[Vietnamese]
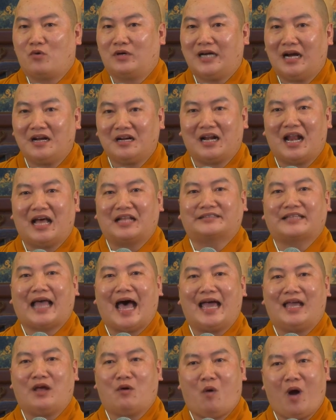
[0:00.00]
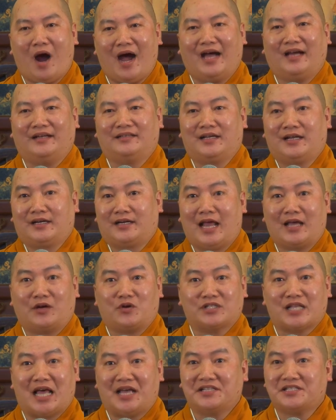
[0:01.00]
rất là tài hoa để
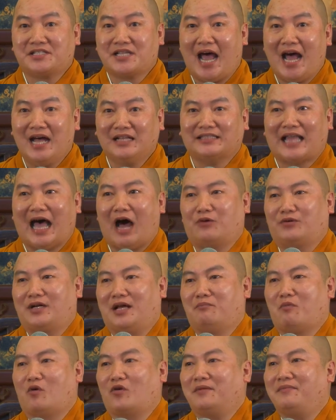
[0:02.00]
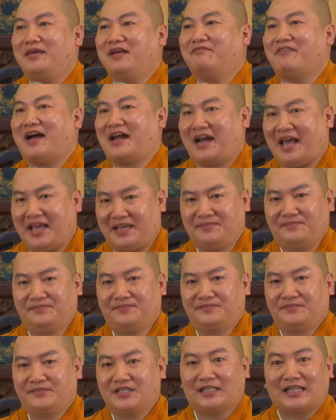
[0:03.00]
có thể sáng tạo nên một cái biến văn này.
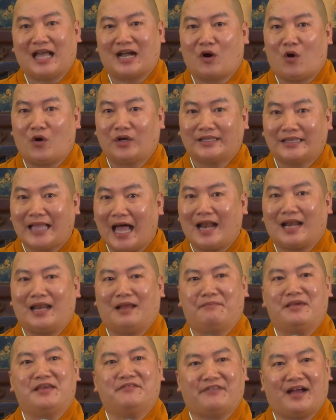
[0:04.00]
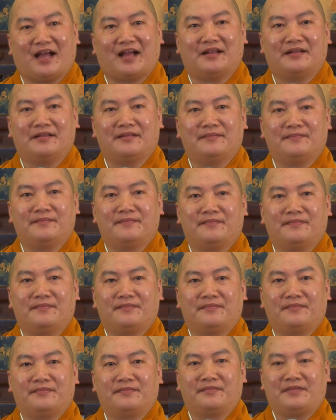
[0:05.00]
Người ta gọi tắt là biến văn.
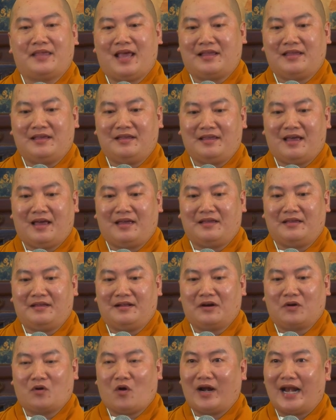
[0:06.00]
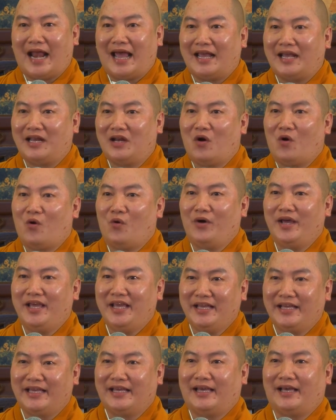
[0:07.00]
Và như vậy có đầy đủ
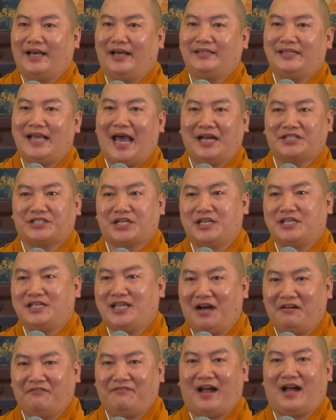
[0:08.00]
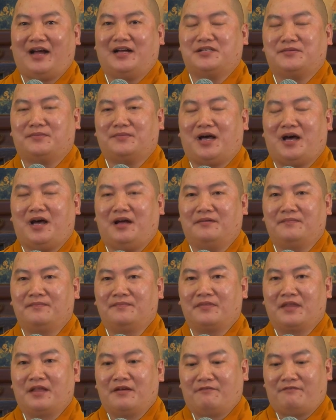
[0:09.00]
ý nghĩa, giá trị nhân văn ở trong đó.
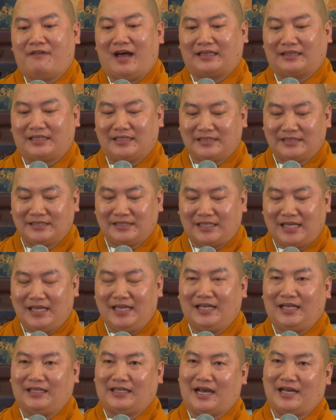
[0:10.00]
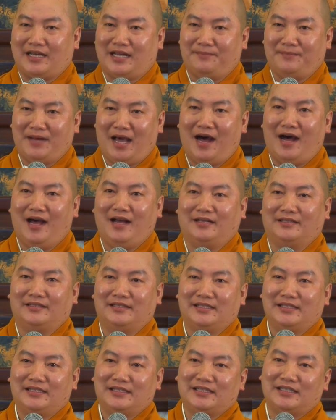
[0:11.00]
Và từ khi cái thời điểm đó,
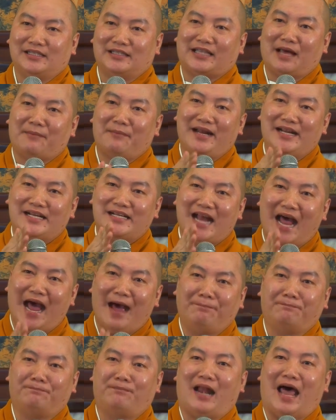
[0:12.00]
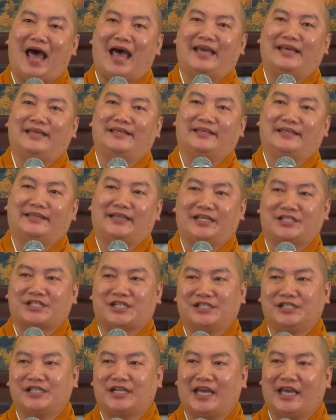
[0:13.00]
người ta mới ráp lại cái
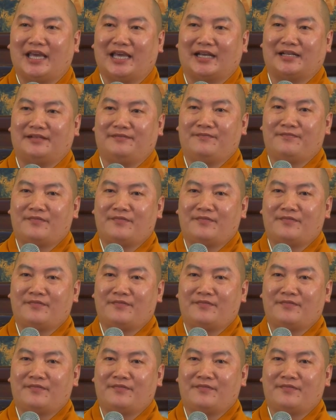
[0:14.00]
sự kiện